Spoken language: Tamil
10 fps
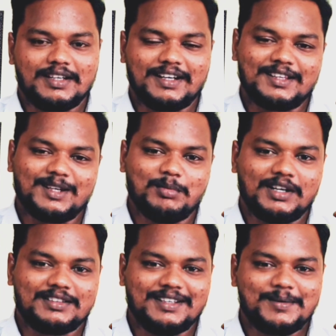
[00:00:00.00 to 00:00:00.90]
எனது
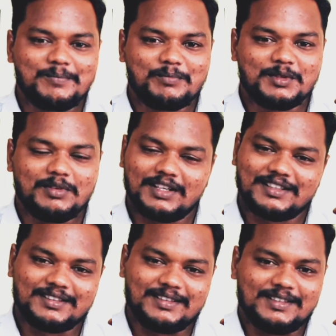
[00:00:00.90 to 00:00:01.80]
அன்பார்ந்த
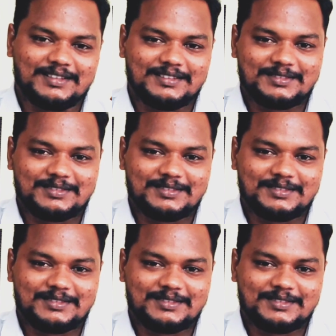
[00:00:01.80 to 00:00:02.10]
வணக்கங்கள்